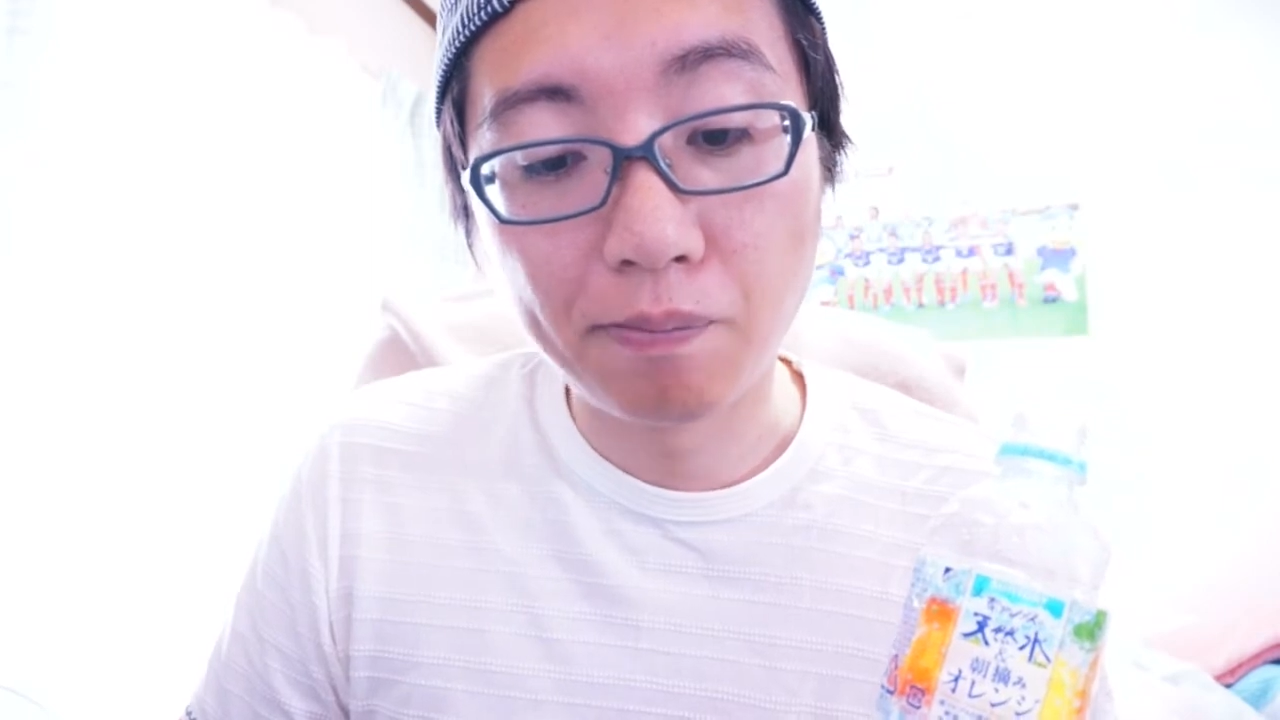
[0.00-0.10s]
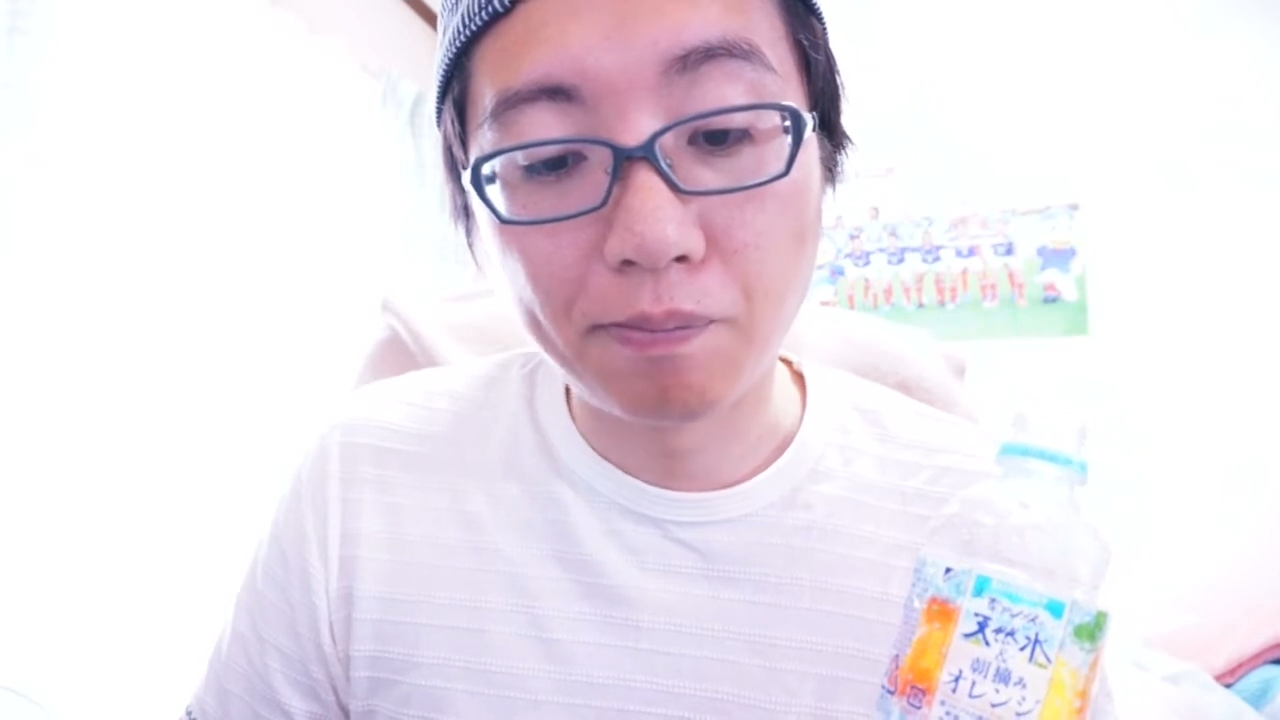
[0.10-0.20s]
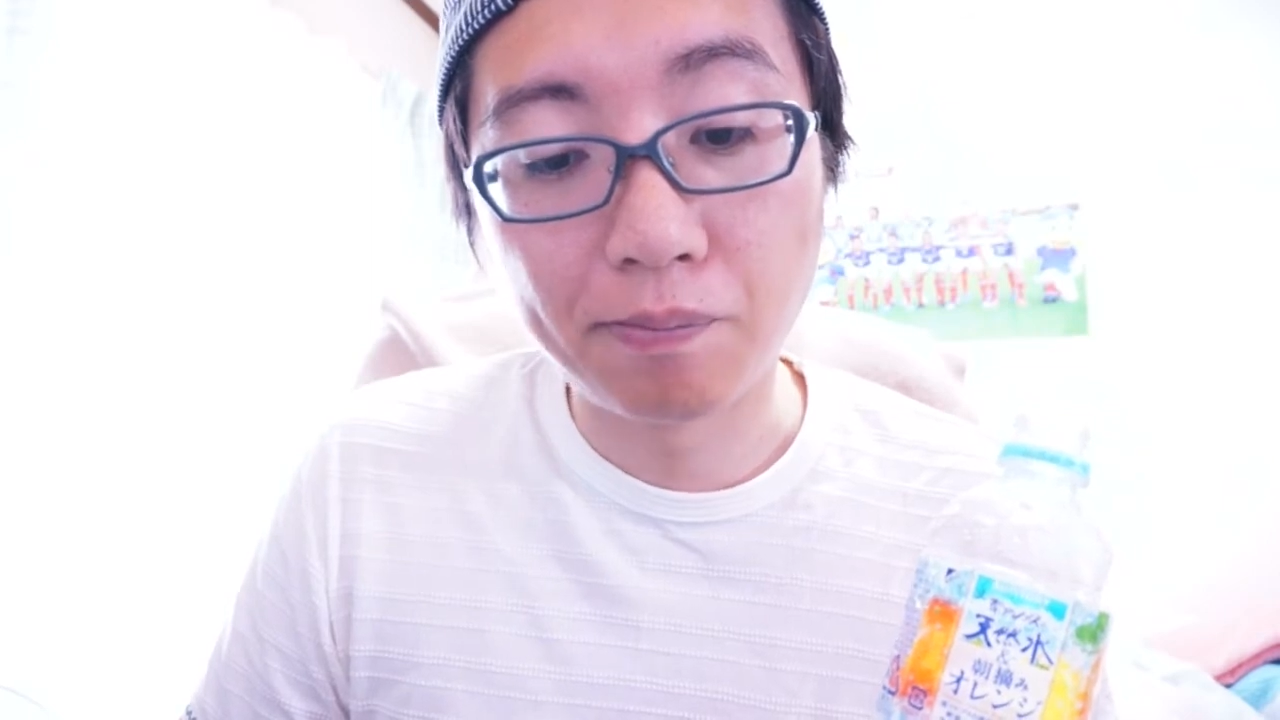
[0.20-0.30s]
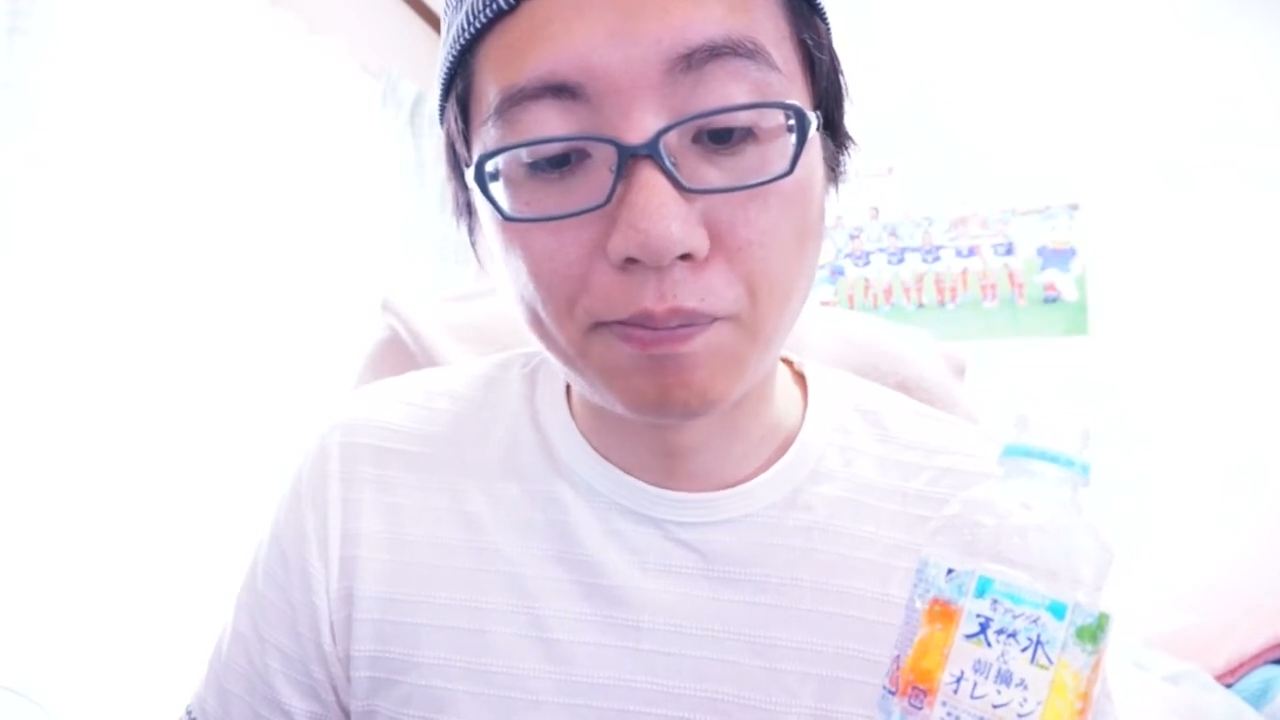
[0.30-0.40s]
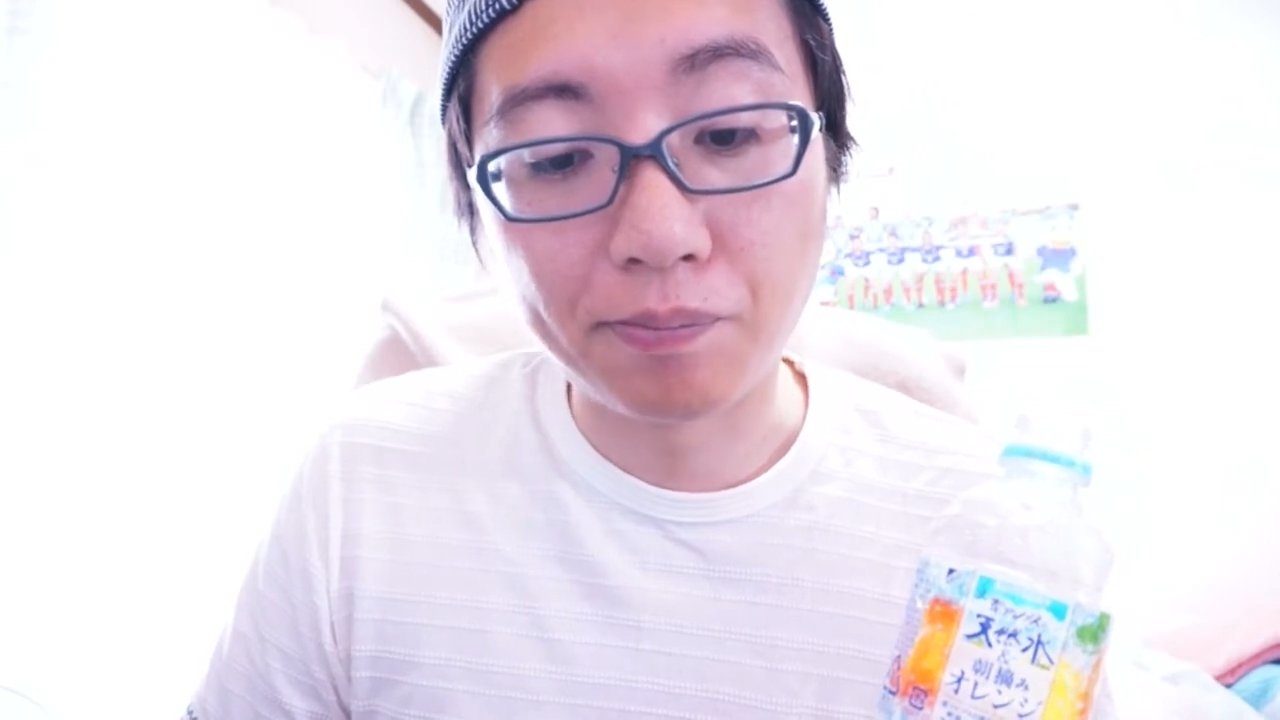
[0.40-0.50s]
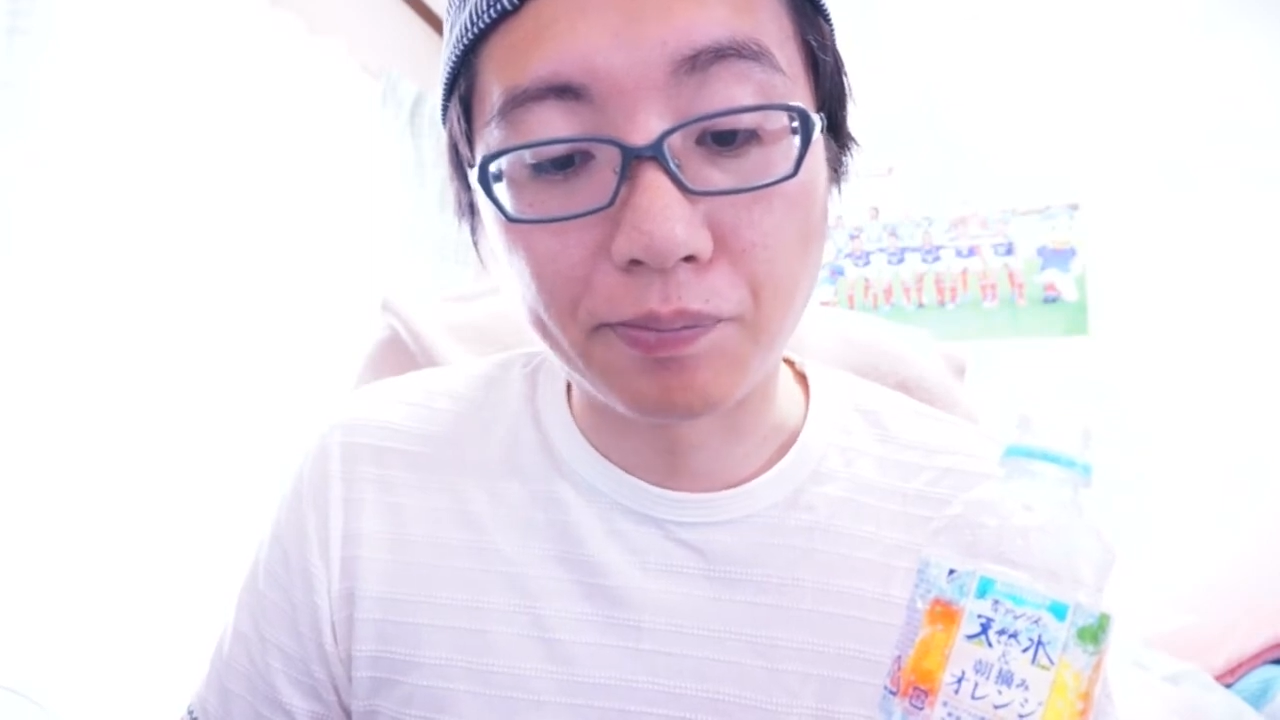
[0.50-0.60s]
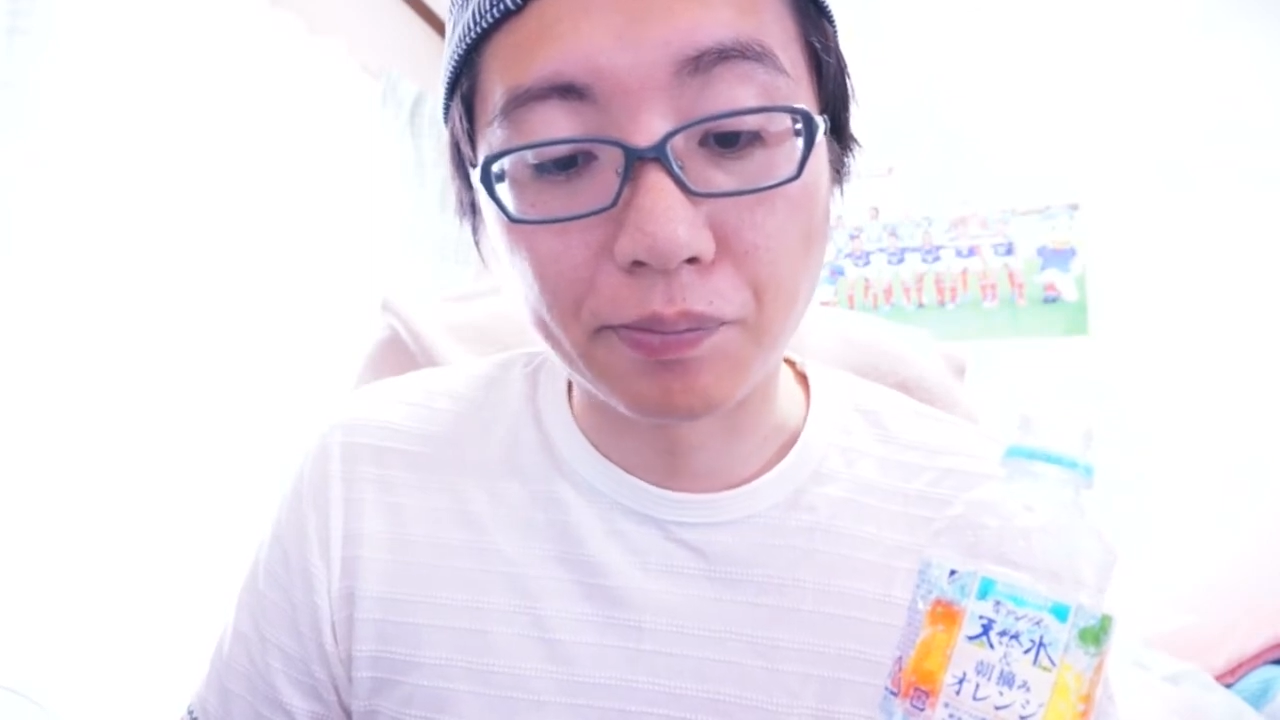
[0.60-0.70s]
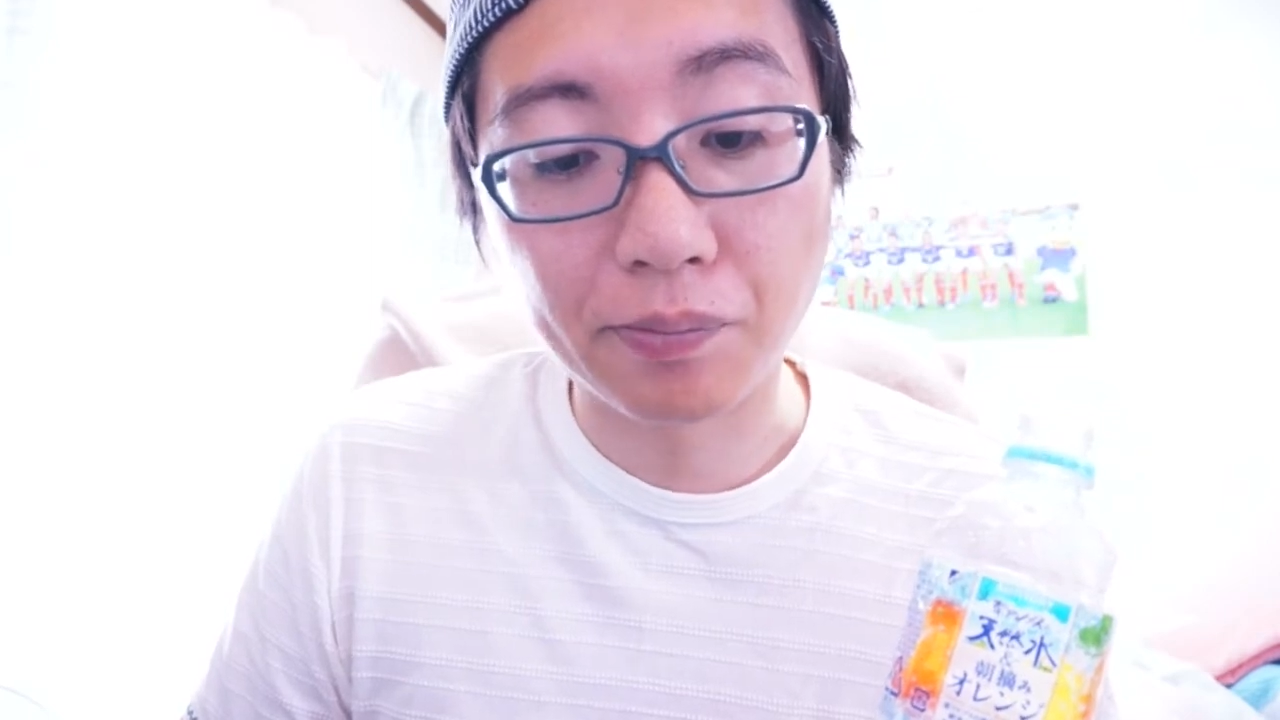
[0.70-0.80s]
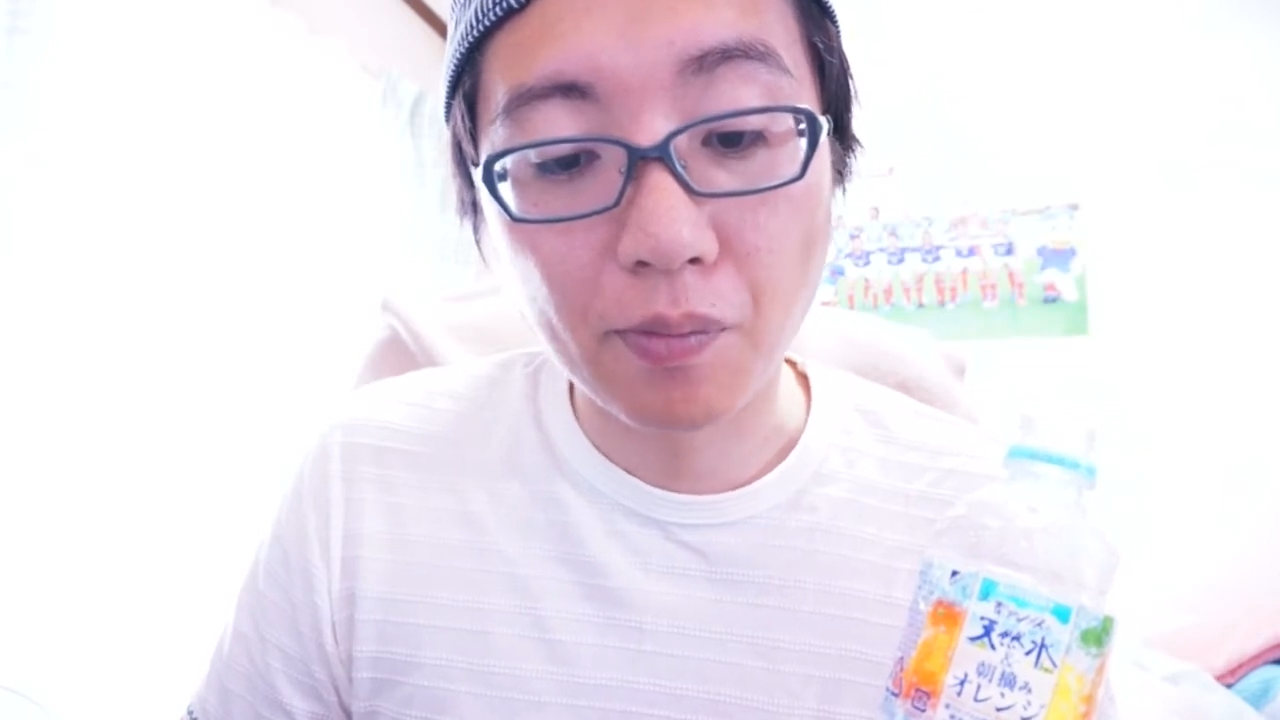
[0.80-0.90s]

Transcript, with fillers: うん。